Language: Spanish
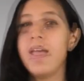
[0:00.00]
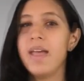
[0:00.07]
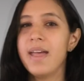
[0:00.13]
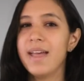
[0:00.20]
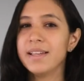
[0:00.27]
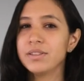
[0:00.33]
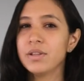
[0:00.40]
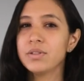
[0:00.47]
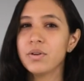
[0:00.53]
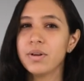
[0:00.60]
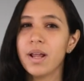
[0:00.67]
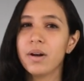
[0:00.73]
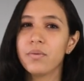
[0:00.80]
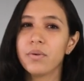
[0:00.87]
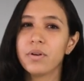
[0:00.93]
estos son
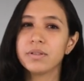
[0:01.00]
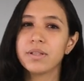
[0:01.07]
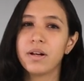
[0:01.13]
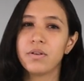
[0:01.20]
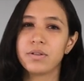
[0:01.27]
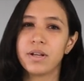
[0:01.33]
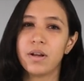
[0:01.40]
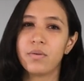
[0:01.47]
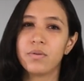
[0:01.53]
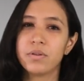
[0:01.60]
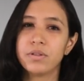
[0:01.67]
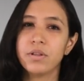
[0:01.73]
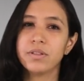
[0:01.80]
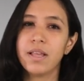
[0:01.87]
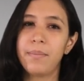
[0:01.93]
algunos de los
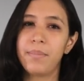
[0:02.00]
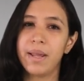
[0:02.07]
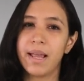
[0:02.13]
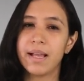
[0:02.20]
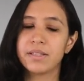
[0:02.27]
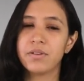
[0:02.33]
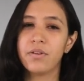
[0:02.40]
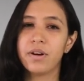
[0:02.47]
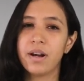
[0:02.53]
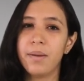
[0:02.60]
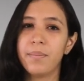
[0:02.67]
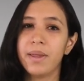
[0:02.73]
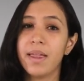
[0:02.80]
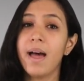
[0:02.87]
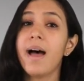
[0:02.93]
recursos de aplicación
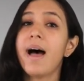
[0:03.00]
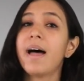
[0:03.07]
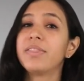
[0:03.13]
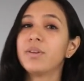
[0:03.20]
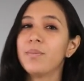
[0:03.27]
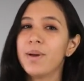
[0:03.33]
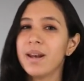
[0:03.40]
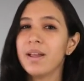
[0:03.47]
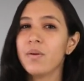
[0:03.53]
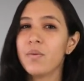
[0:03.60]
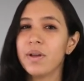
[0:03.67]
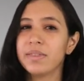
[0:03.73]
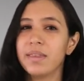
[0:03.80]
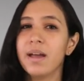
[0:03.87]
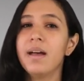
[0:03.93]
rápida a tomar en
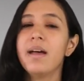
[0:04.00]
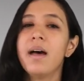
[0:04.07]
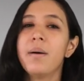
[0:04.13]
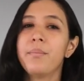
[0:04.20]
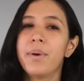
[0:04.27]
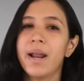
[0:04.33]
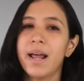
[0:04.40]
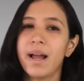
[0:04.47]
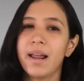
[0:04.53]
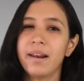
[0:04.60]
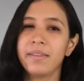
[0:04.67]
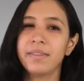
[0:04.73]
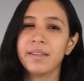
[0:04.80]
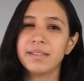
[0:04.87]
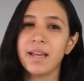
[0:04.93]
cuenta para
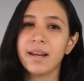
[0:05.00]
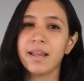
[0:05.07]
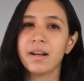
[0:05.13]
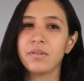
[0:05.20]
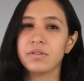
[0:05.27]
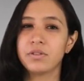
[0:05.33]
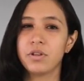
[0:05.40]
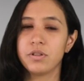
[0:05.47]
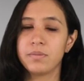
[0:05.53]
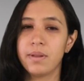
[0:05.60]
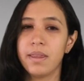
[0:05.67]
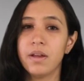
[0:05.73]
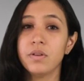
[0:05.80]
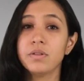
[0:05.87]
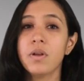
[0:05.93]
garantizar que nuestros
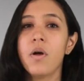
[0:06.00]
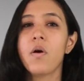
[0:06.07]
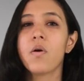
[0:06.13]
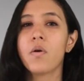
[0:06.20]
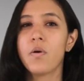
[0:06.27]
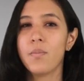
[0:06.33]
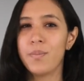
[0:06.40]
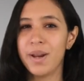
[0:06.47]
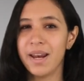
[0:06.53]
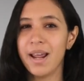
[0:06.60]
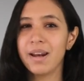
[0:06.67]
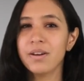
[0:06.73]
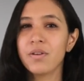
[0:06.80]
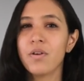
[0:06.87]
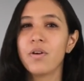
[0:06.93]
videos
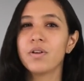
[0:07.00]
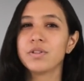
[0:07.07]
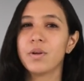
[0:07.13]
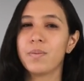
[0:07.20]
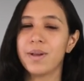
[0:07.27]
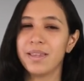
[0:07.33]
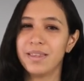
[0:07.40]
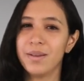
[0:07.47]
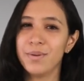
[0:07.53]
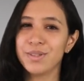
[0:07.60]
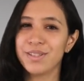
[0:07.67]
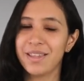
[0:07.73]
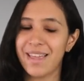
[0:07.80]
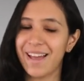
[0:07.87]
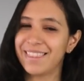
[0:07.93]
cumplirán con los objetivos
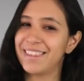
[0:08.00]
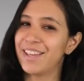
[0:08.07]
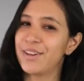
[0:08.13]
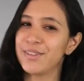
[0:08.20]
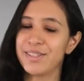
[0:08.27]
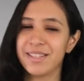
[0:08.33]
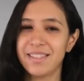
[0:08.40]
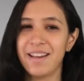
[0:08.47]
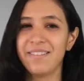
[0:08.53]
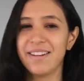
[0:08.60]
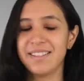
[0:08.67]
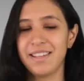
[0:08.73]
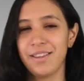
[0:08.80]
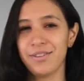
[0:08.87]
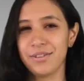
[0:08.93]
didácticos
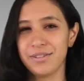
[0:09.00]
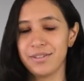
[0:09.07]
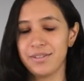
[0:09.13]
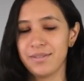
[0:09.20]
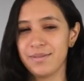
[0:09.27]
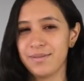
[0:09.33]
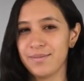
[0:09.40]
establecidos.